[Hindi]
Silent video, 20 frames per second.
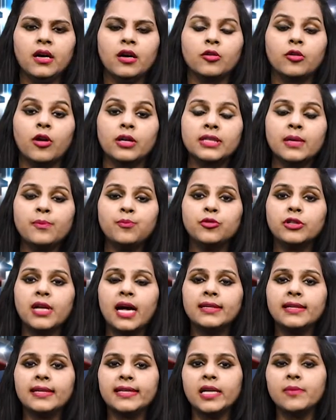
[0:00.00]

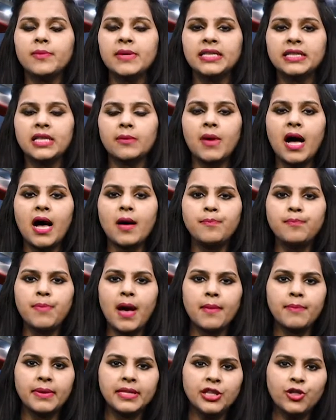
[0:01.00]
गौतमपुरा नगर में तमाम
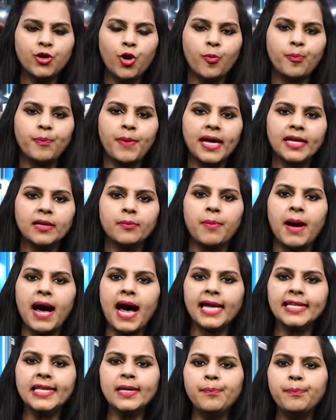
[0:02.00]
पाबंदियों पर
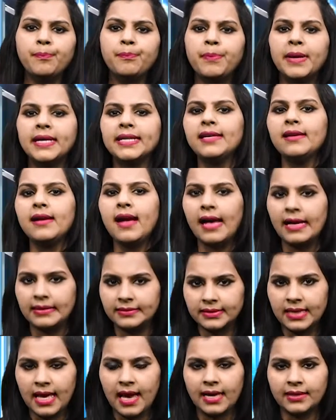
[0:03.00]
भारी पड़ी
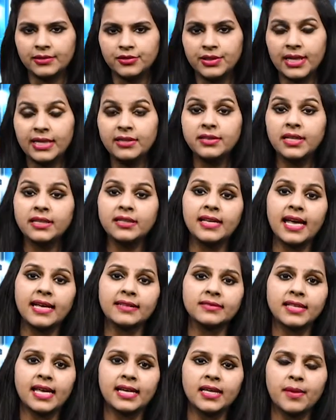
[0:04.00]
आस्था जन जन की
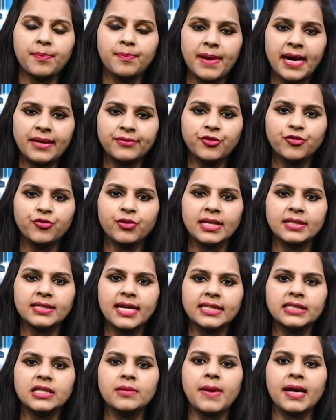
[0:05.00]
आस्था के पात्र
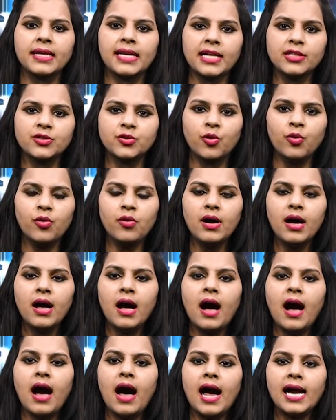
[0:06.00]
तेजाजी महाराज को
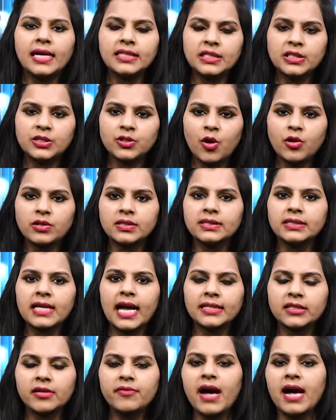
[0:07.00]

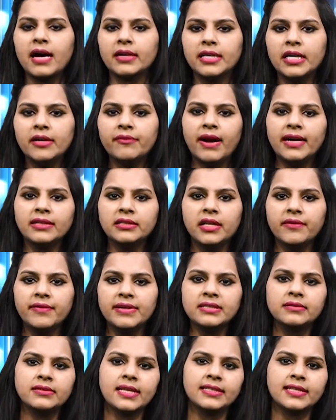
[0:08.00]
860वां निर्वाण
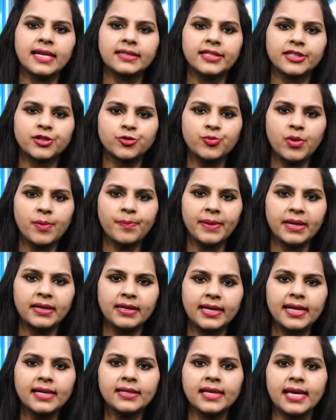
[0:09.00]
दिवस तेजादशमी पर
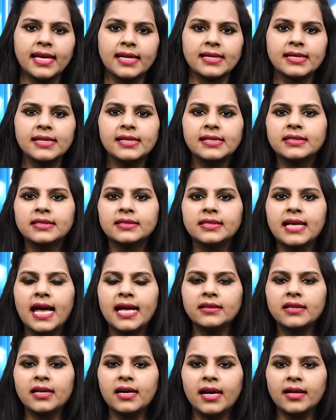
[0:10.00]
नगर के
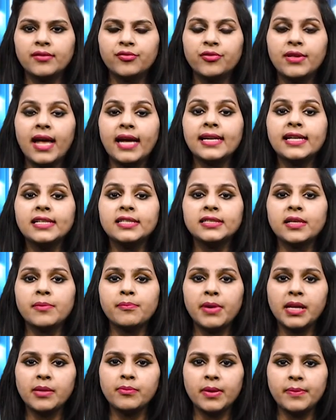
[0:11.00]
साथ अत्याना
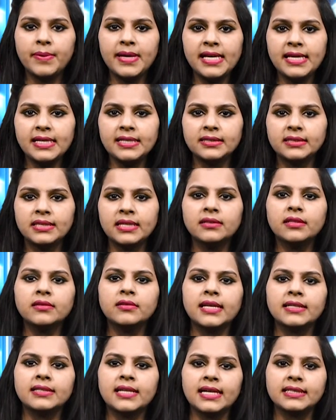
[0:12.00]
चंबल में भी स्थित
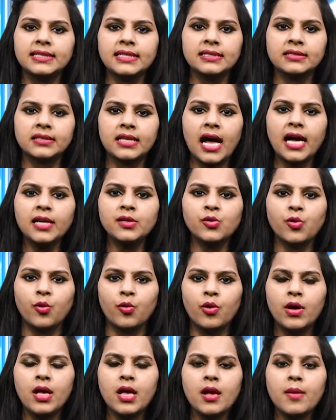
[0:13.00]
तेजाजी स्थान
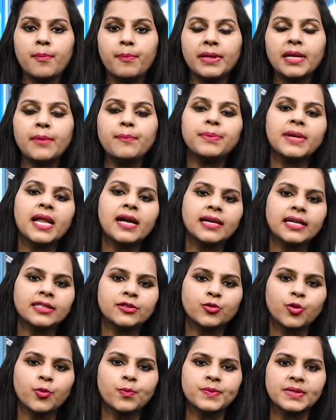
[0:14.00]
को
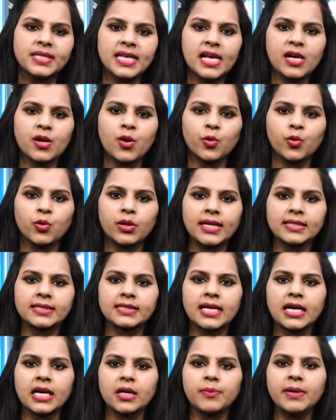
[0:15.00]
परंपरागत रूप से कोरोना
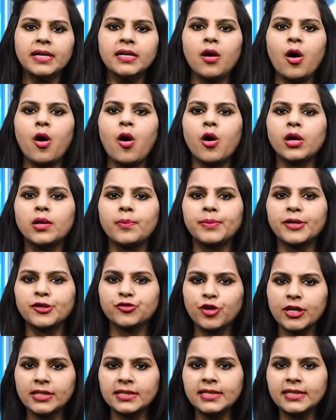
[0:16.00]
संक्रमण और
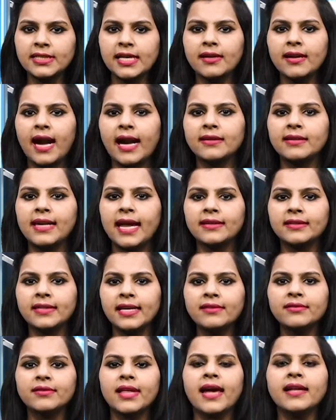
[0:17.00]
प्रशासन की गाइडलाइन
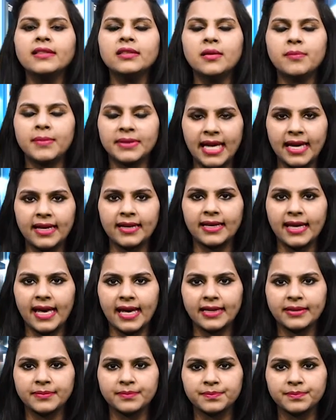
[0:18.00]
के तहत मनाया गया